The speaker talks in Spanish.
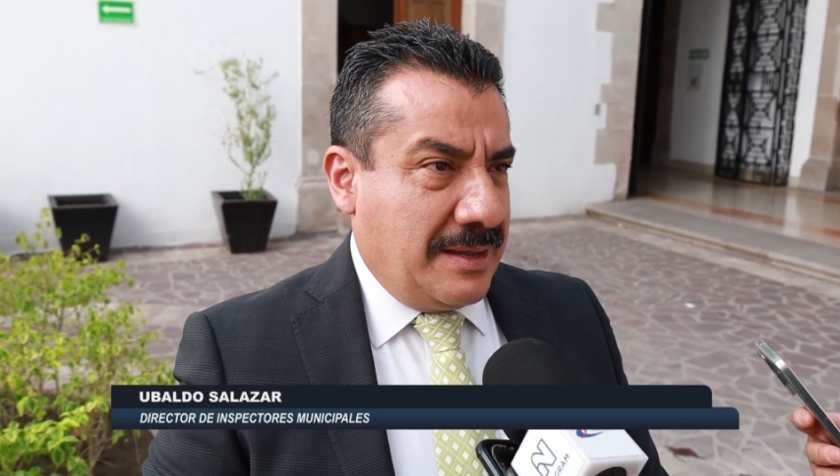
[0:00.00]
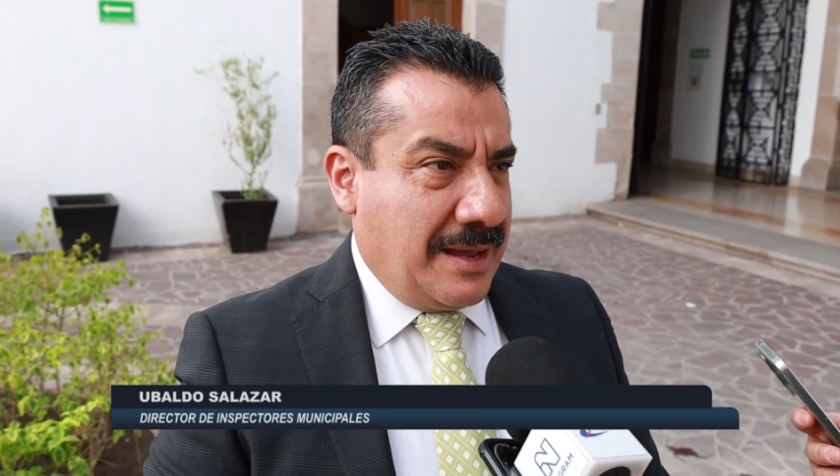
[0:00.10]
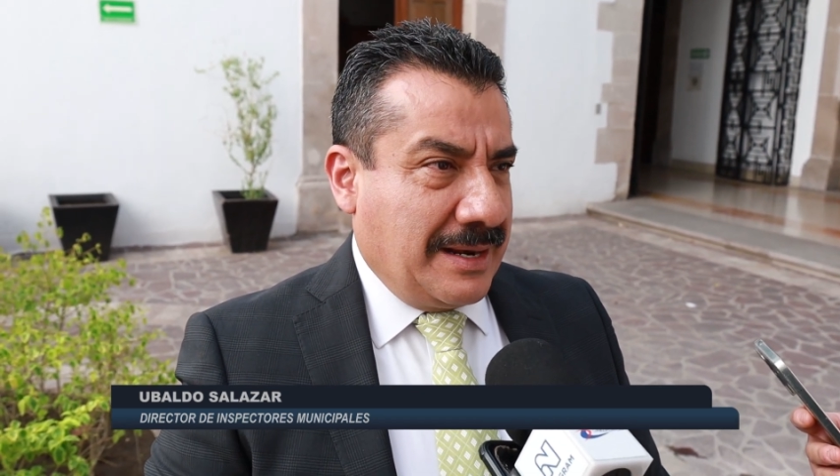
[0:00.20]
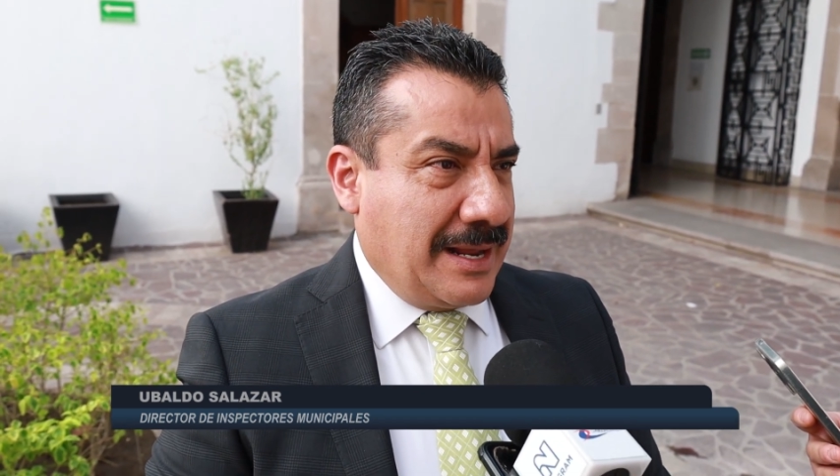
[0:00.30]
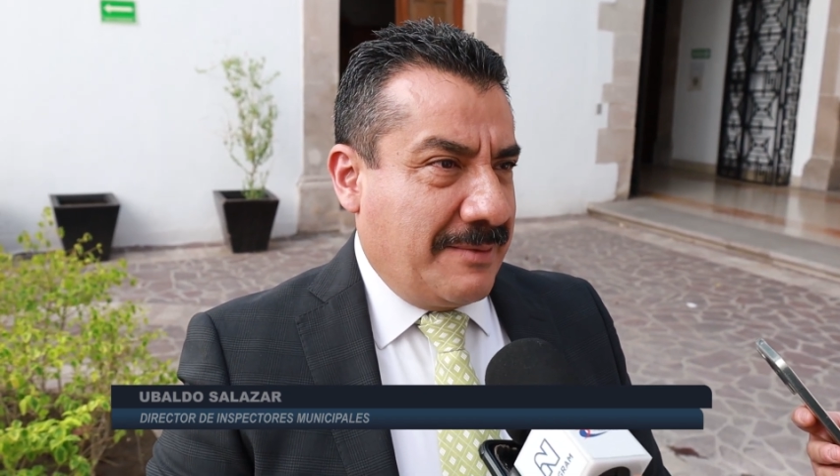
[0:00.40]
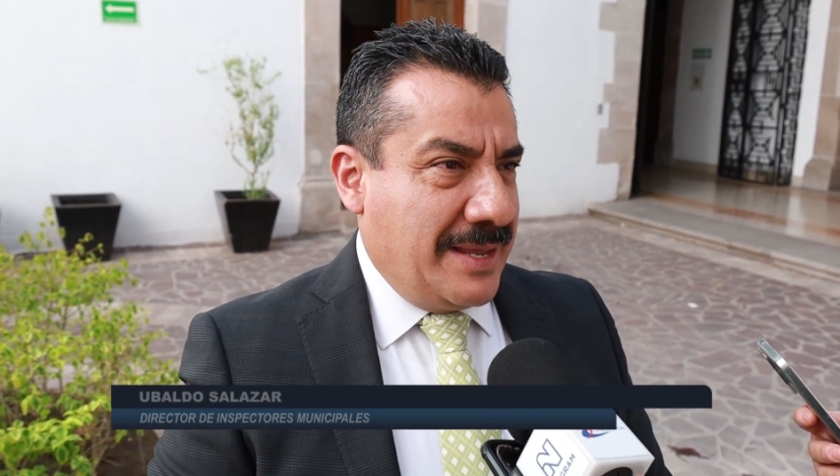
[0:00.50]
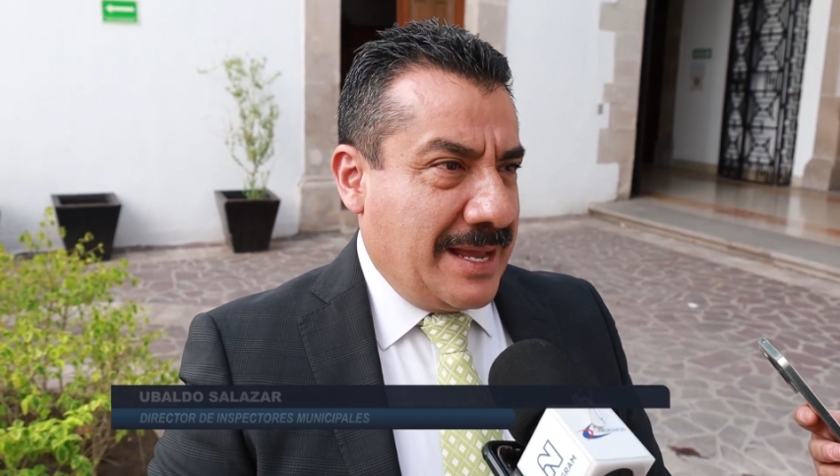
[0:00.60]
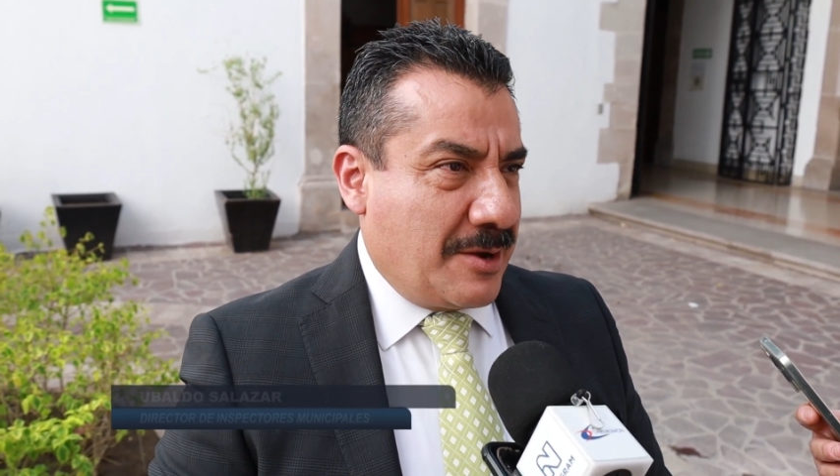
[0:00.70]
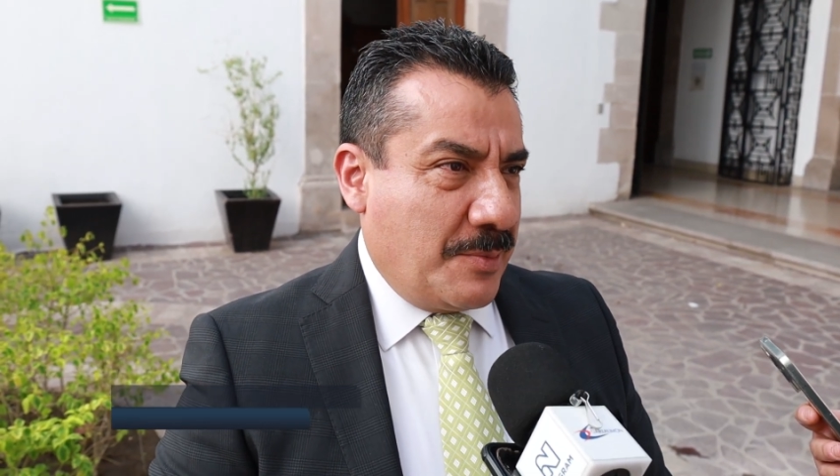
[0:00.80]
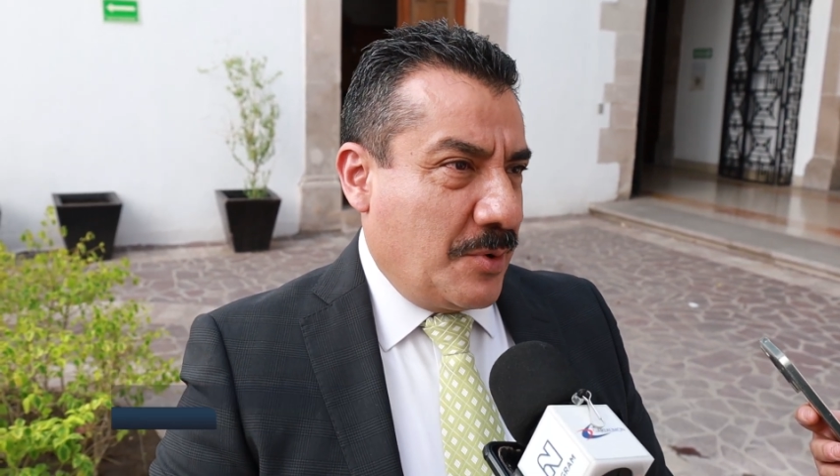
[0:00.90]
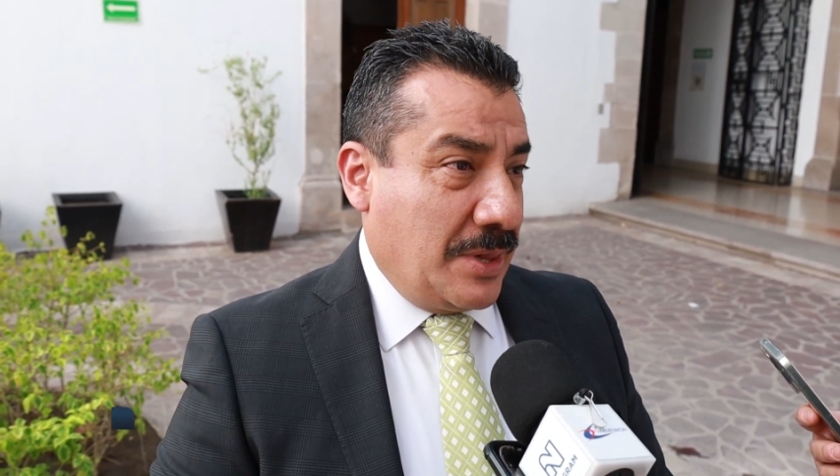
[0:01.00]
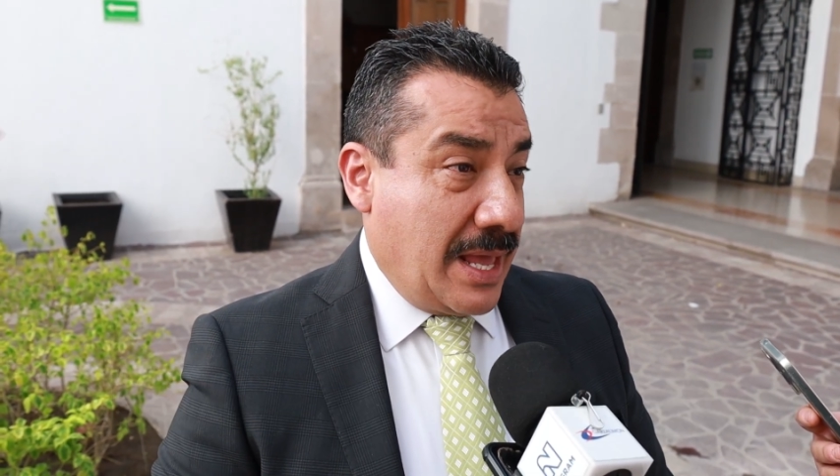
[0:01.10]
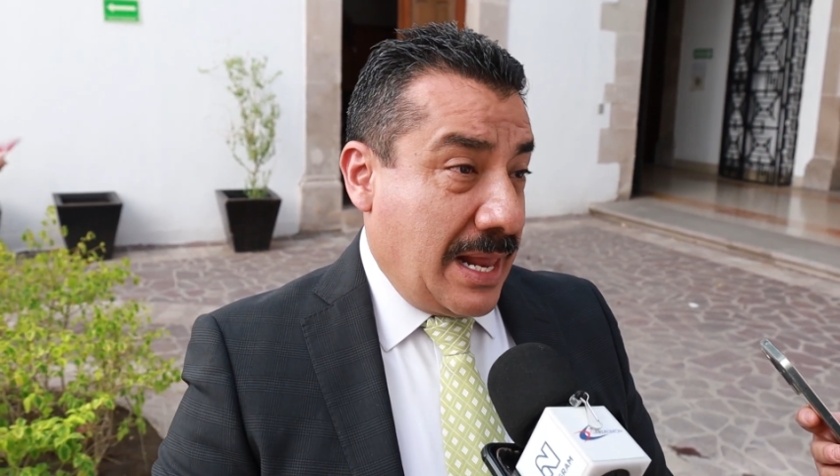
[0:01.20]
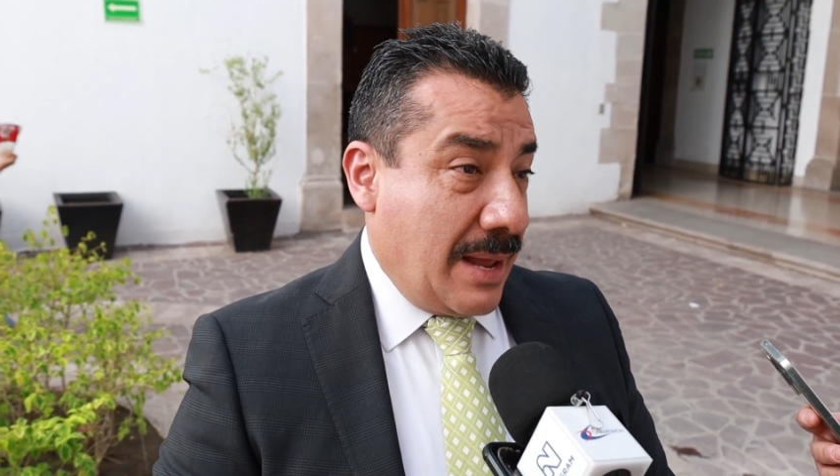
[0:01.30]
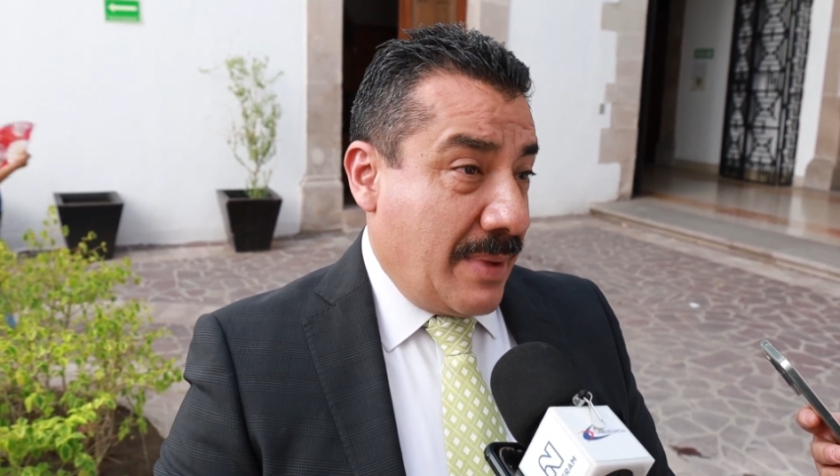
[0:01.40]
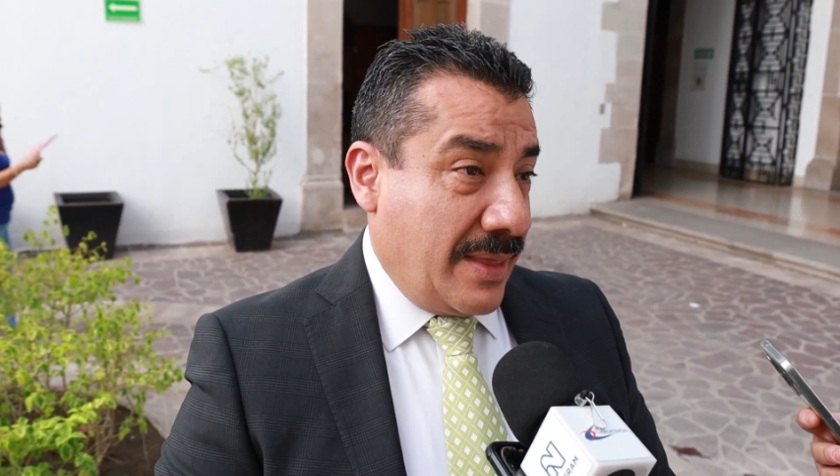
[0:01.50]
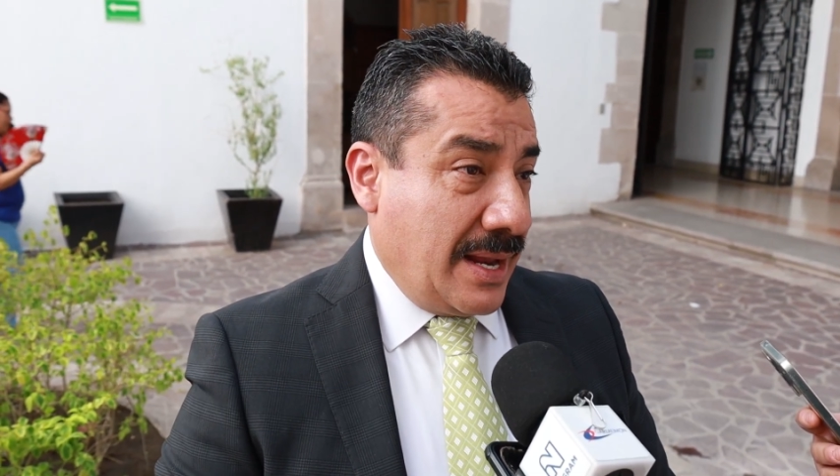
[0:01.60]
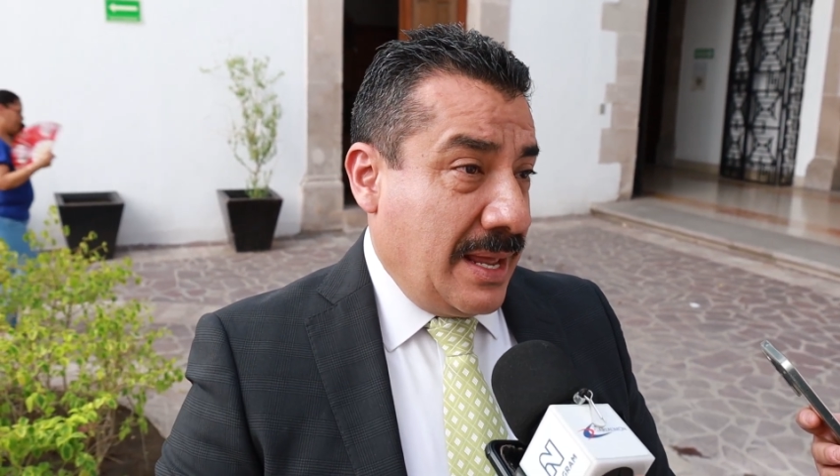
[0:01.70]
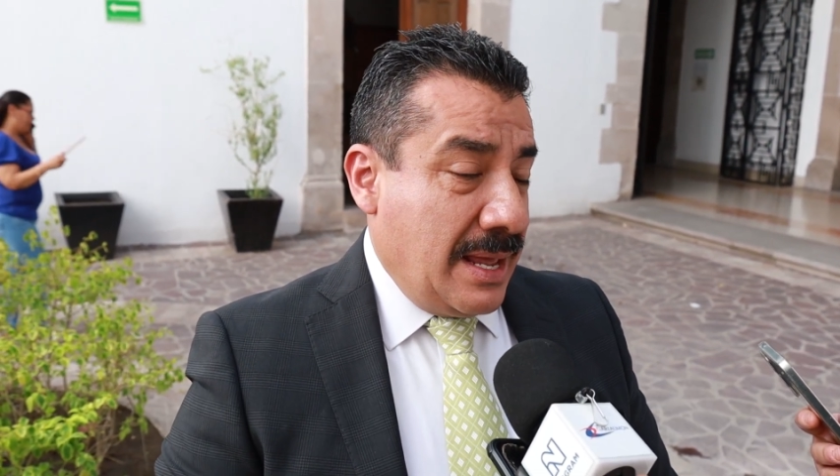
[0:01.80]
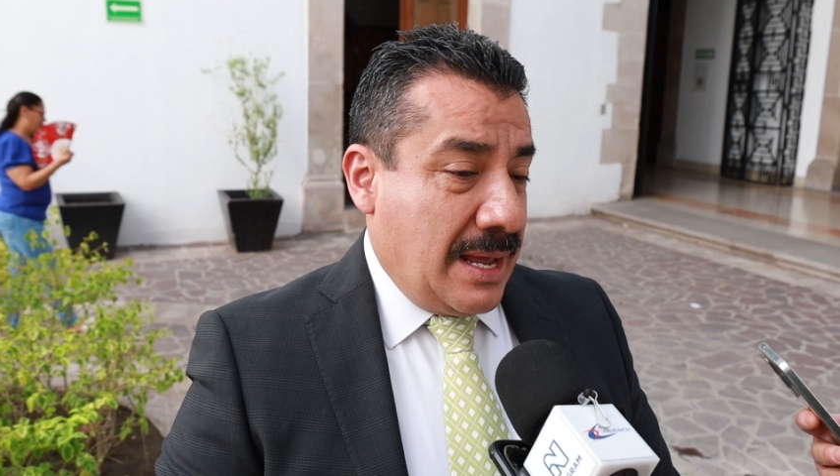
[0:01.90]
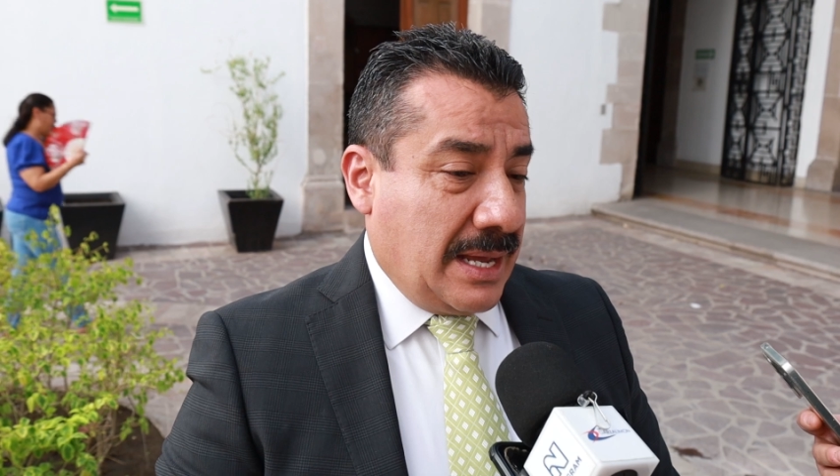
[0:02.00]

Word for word: algarabía como el Día de la Madre.